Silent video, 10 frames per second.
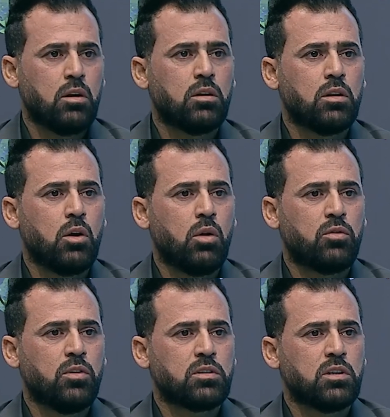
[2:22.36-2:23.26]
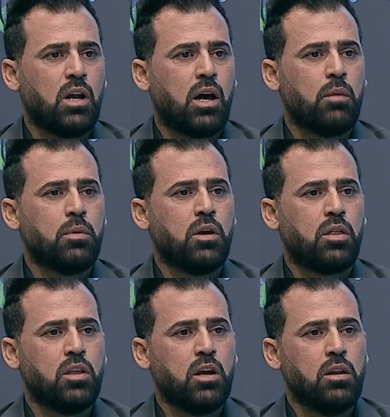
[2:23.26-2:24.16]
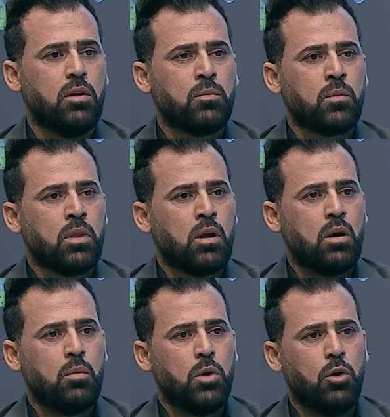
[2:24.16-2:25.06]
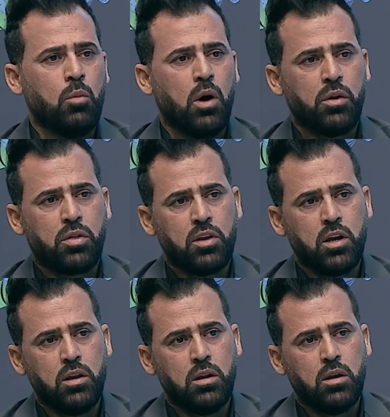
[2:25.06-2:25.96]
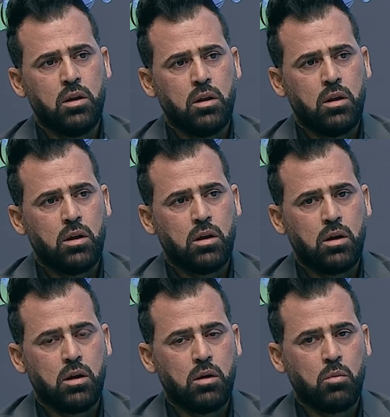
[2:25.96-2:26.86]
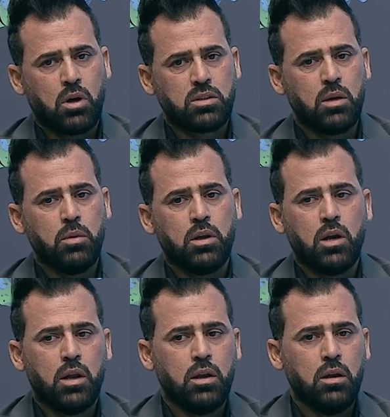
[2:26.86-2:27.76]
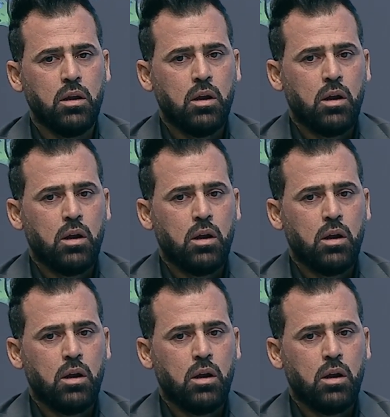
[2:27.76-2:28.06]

دولة فلسطين العربية اثنين من عمان اثنين آه، مقسمين يعني